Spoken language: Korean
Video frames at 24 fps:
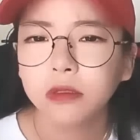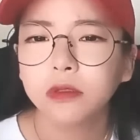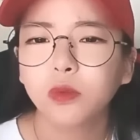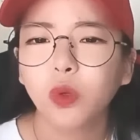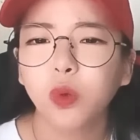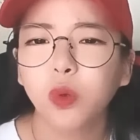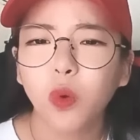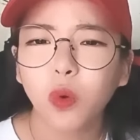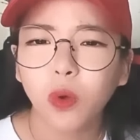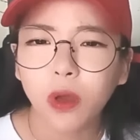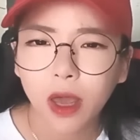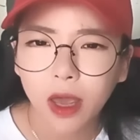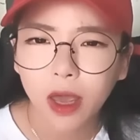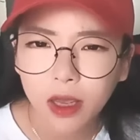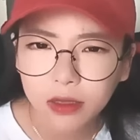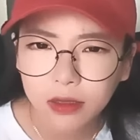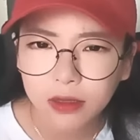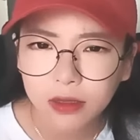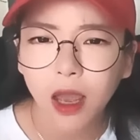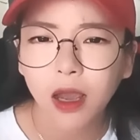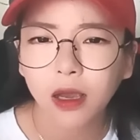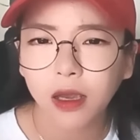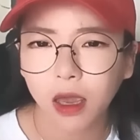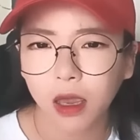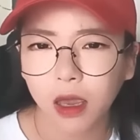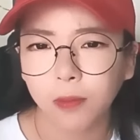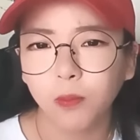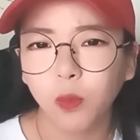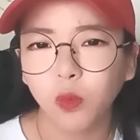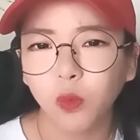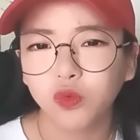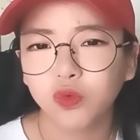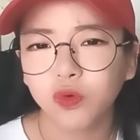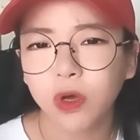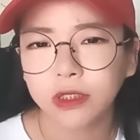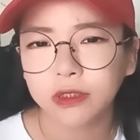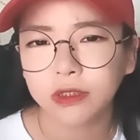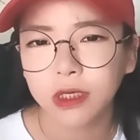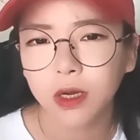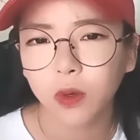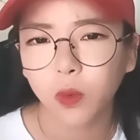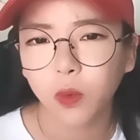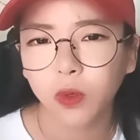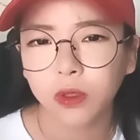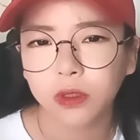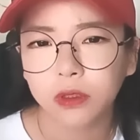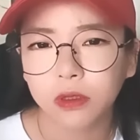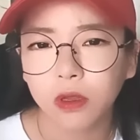그토록 애타게 모두가
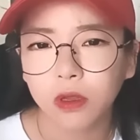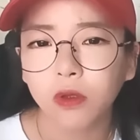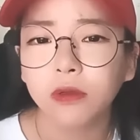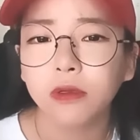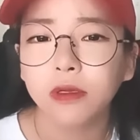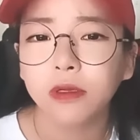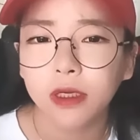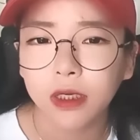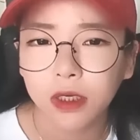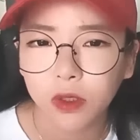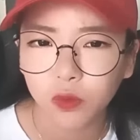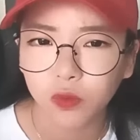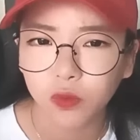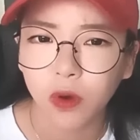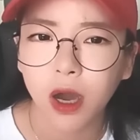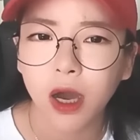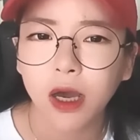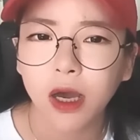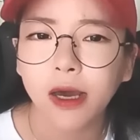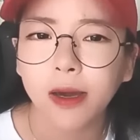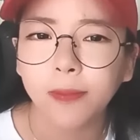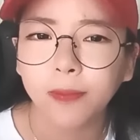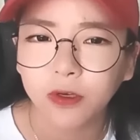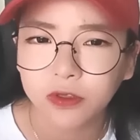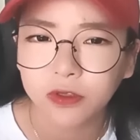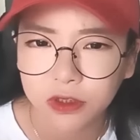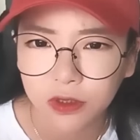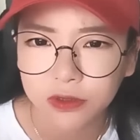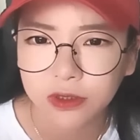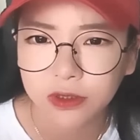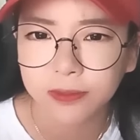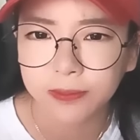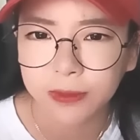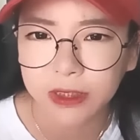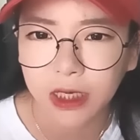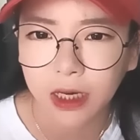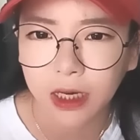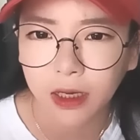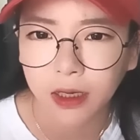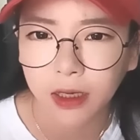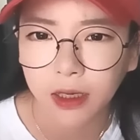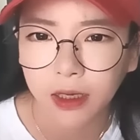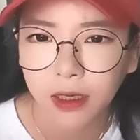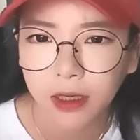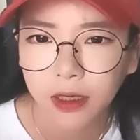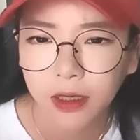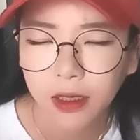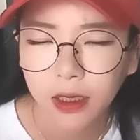찾고 있던 리우
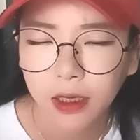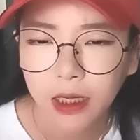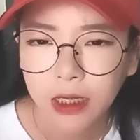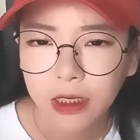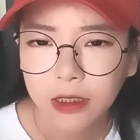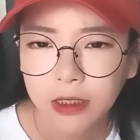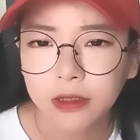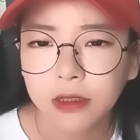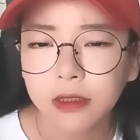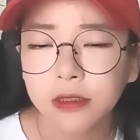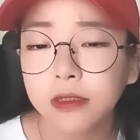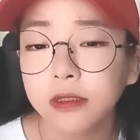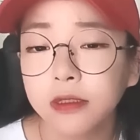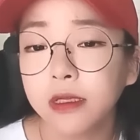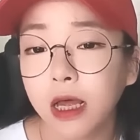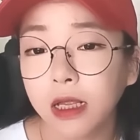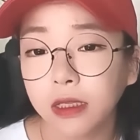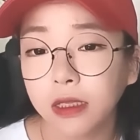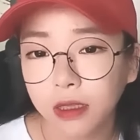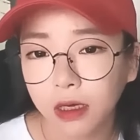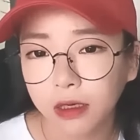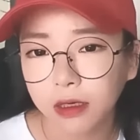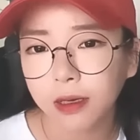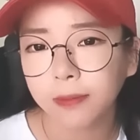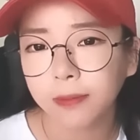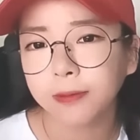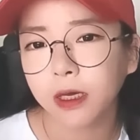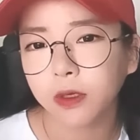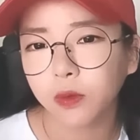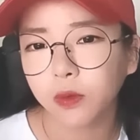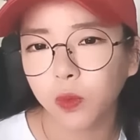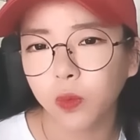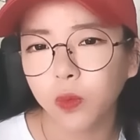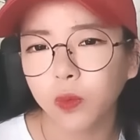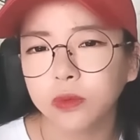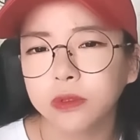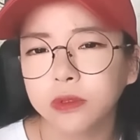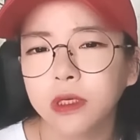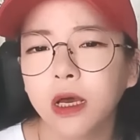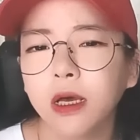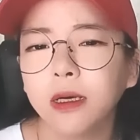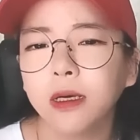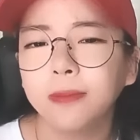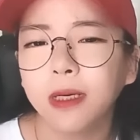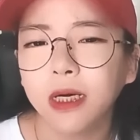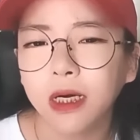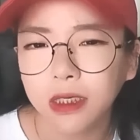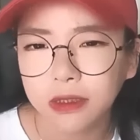할아버지였습니다. 그는 안타깝게도
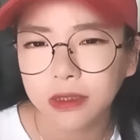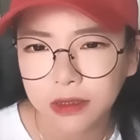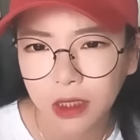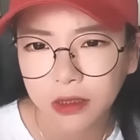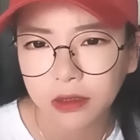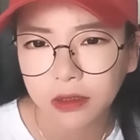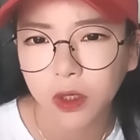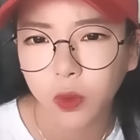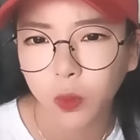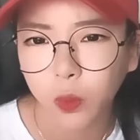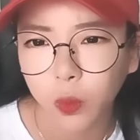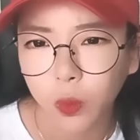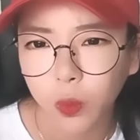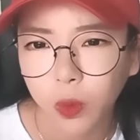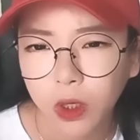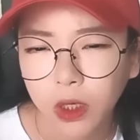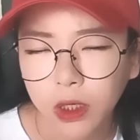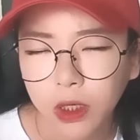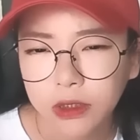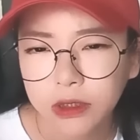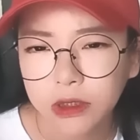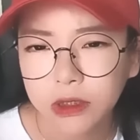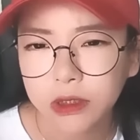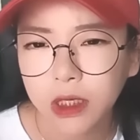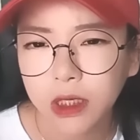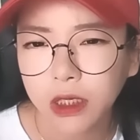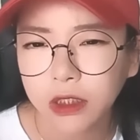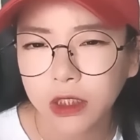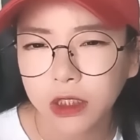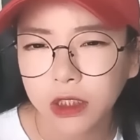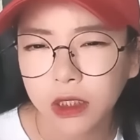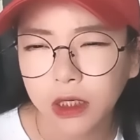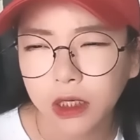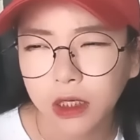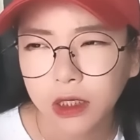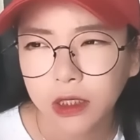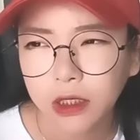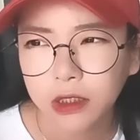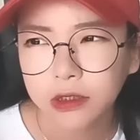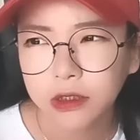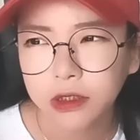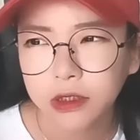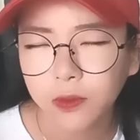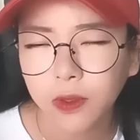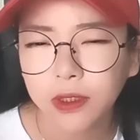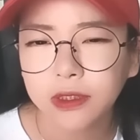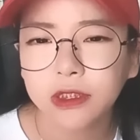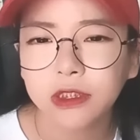사망한 상태로 시간이
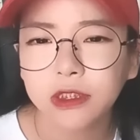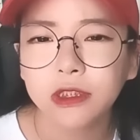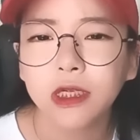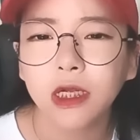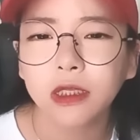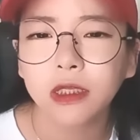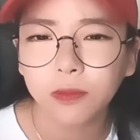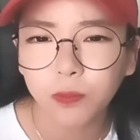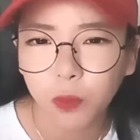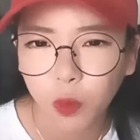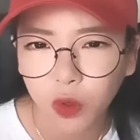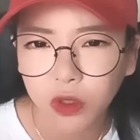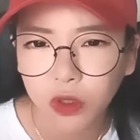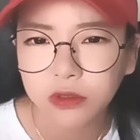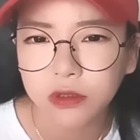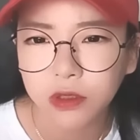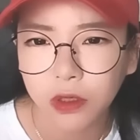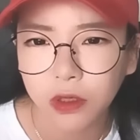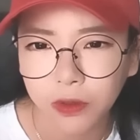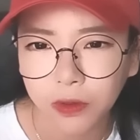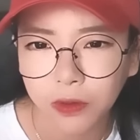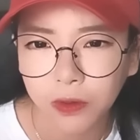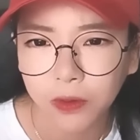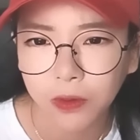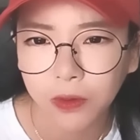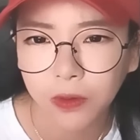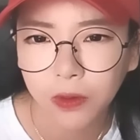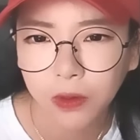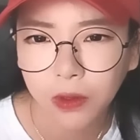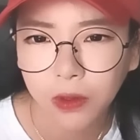이제 꽤 지난 듯 보였어요.